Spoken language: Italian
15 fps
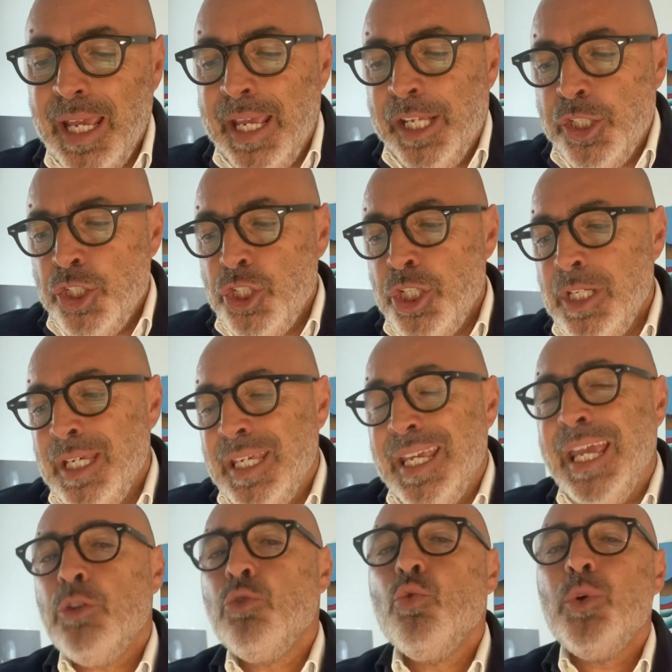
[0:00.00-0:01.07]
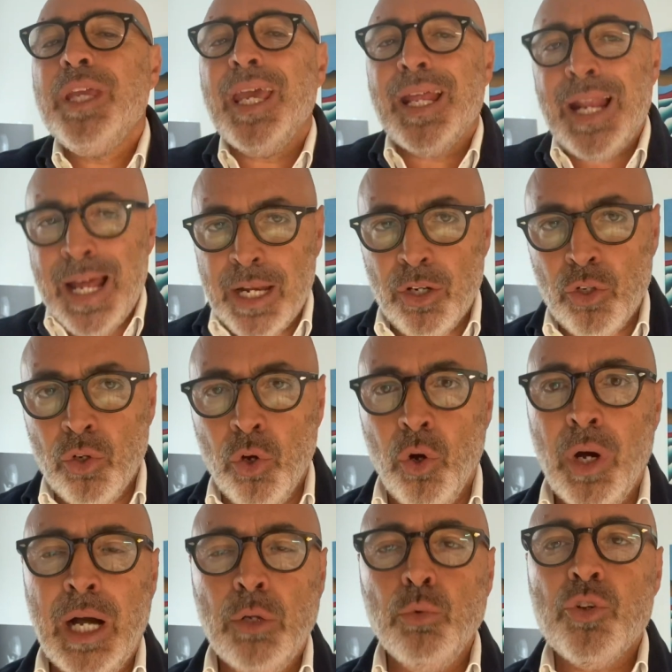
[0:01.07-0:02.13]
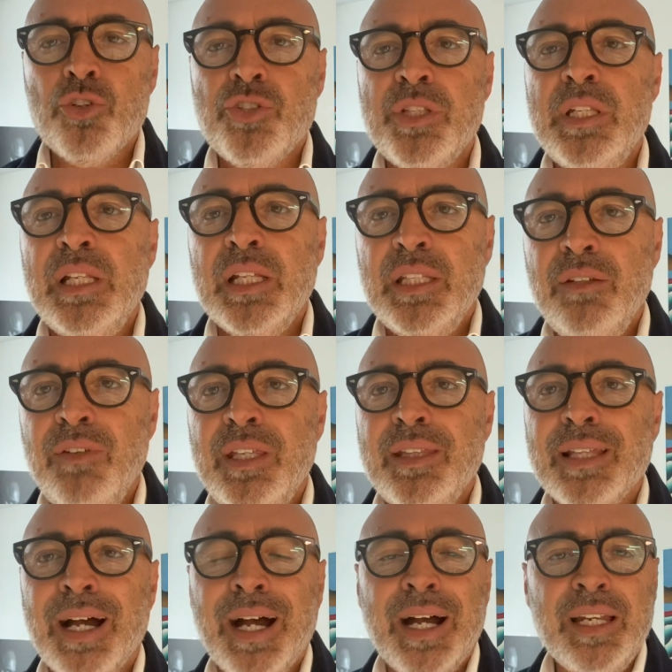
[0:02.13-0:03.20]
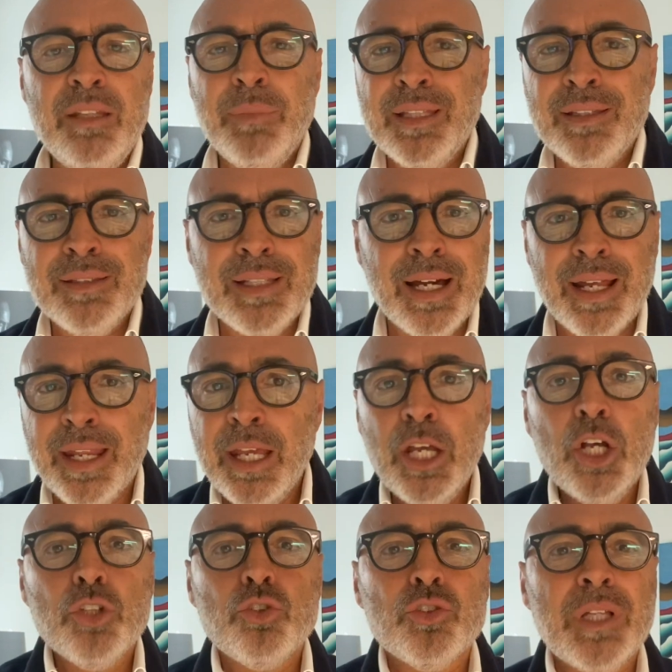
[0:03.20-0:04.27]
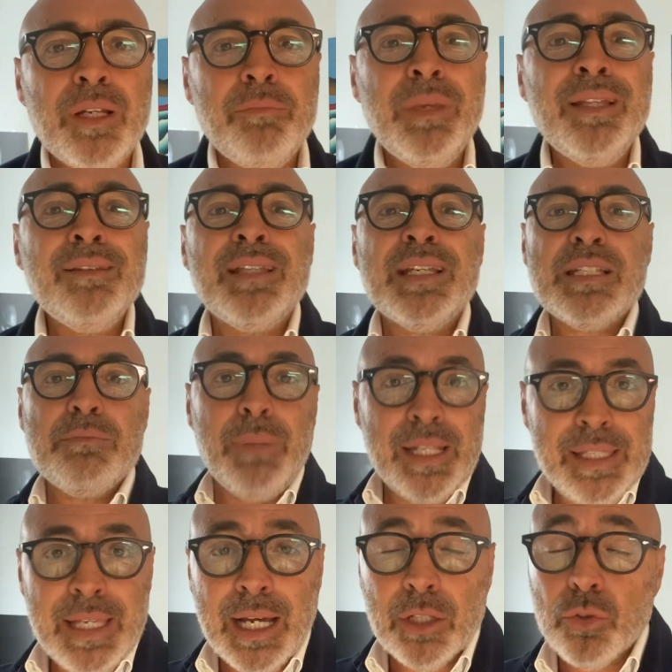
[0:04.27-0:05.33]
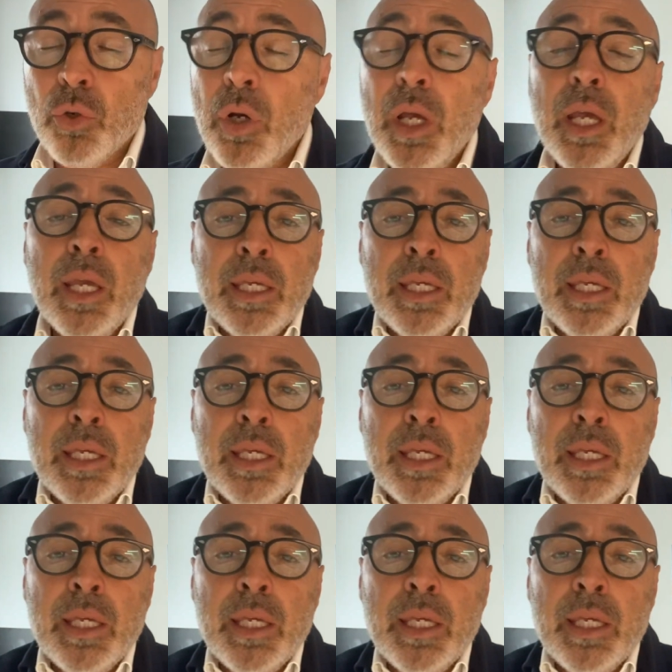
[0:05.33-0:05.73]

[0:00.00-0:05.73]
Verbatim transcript: e ci educheranno a uno stile di vita alimentare totalmente sbagliato